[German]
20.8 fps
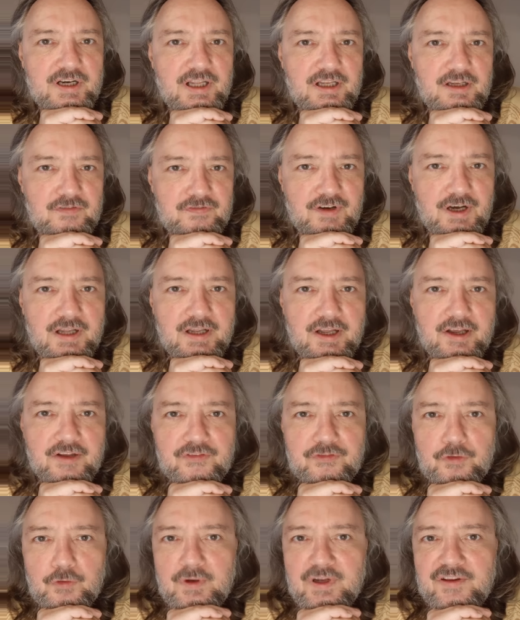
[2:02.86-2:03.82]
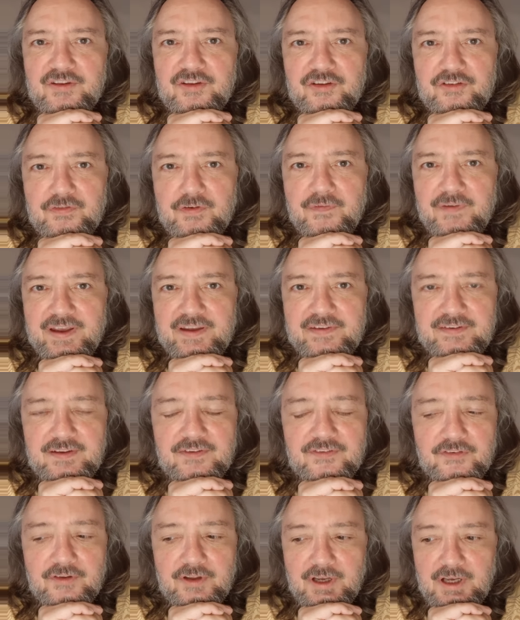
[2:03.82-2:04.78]
nicht erfahren hast, sondern das
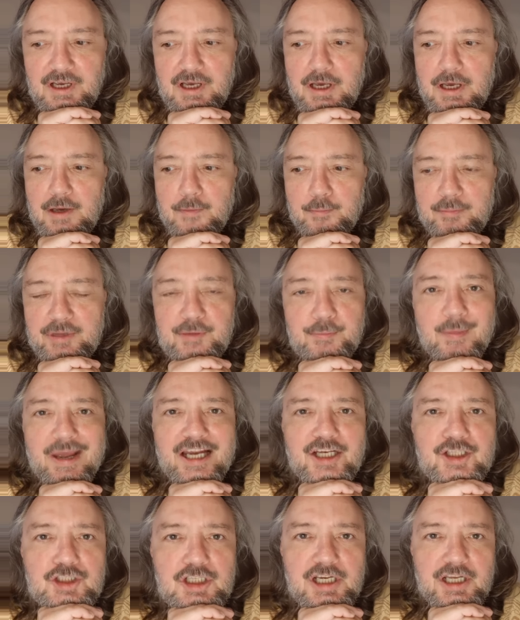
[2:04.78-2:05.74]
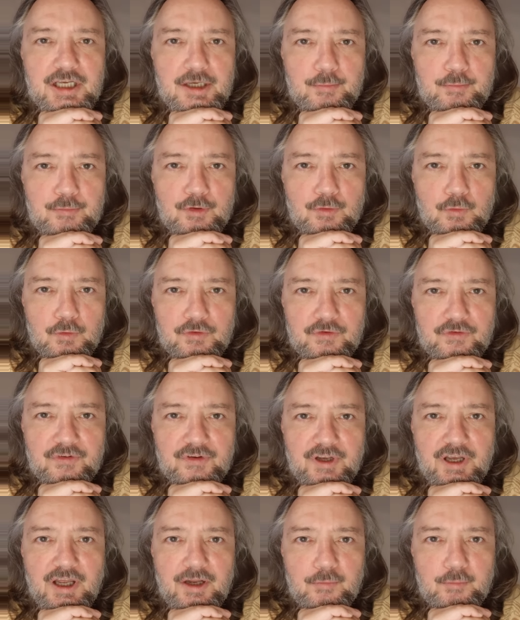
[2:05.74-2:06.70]
verwechselst mit menschlichem
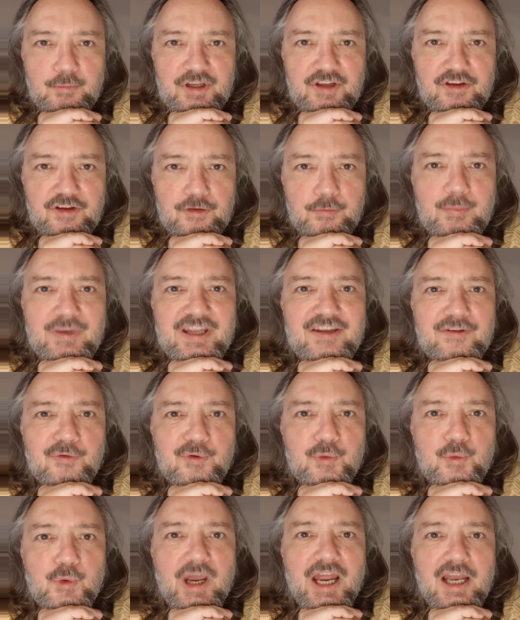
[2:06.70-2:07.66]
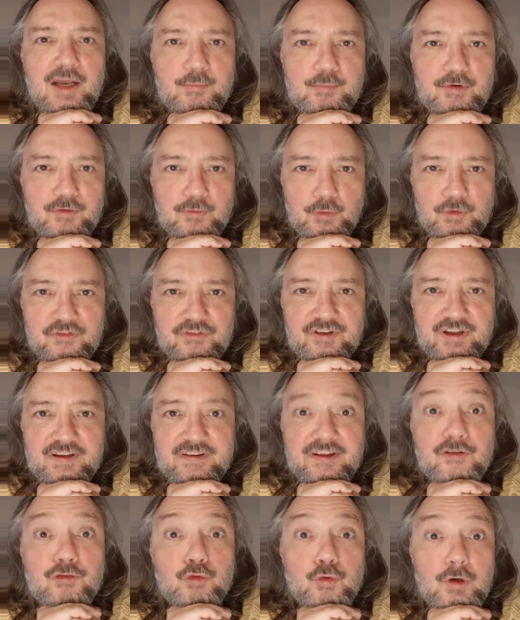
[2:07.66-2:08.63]
Bewusstsein, mit diesem individuellen Bewusstsein,
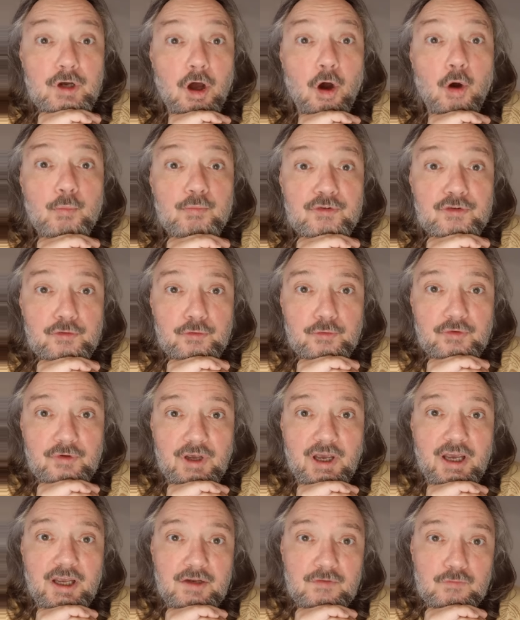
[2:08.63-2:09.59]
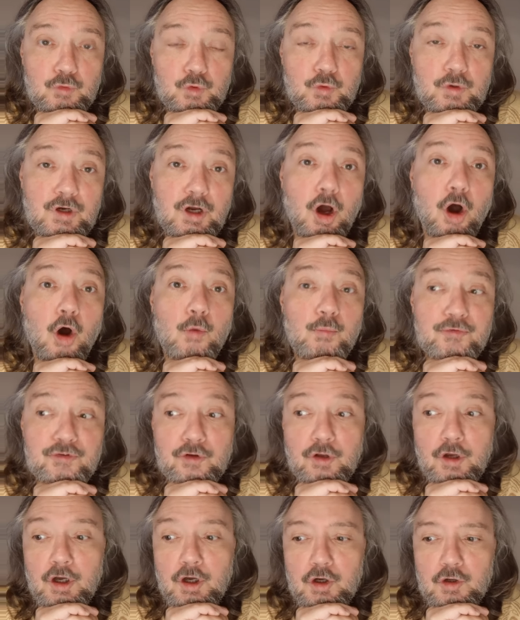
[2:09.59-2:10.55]
das du glaubst zu sein, wo du
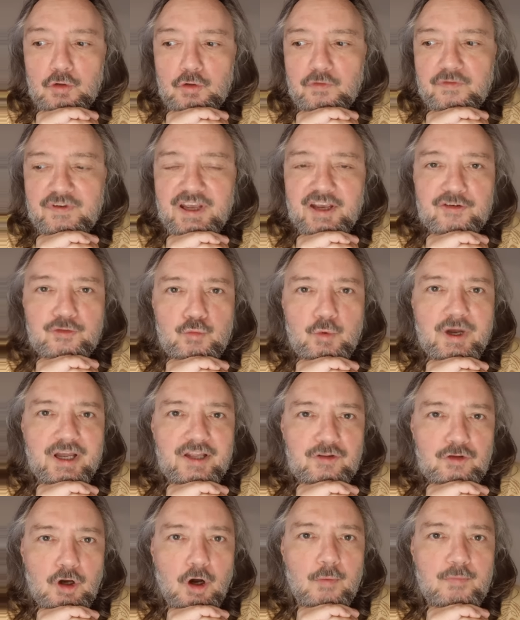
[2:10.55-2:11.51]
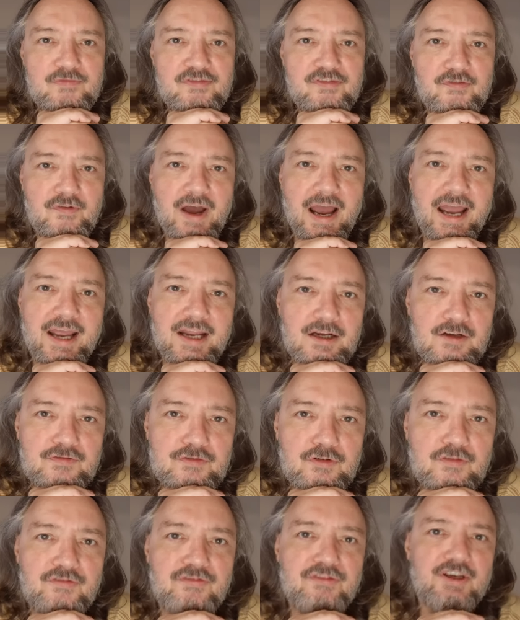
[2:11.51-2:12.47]
glaubst, du wärst nur ein Tropfen einer
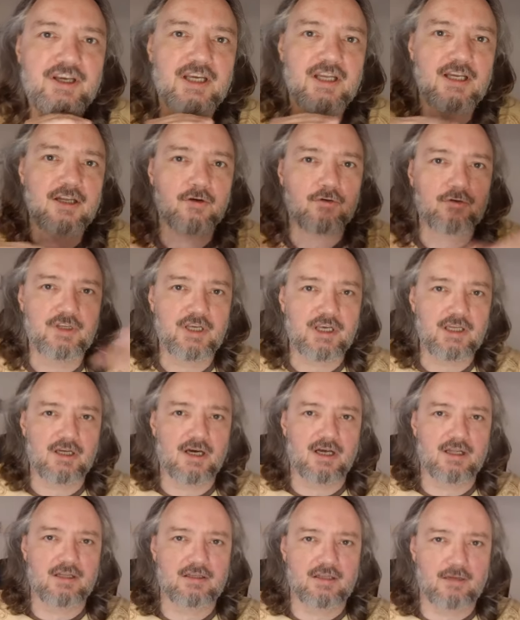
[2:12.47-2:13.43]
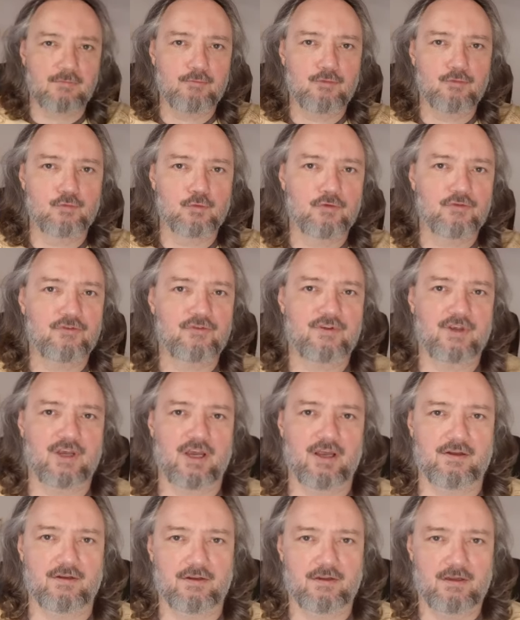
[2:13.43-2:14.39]
von vielen und jeder hat dein Bewusstsein.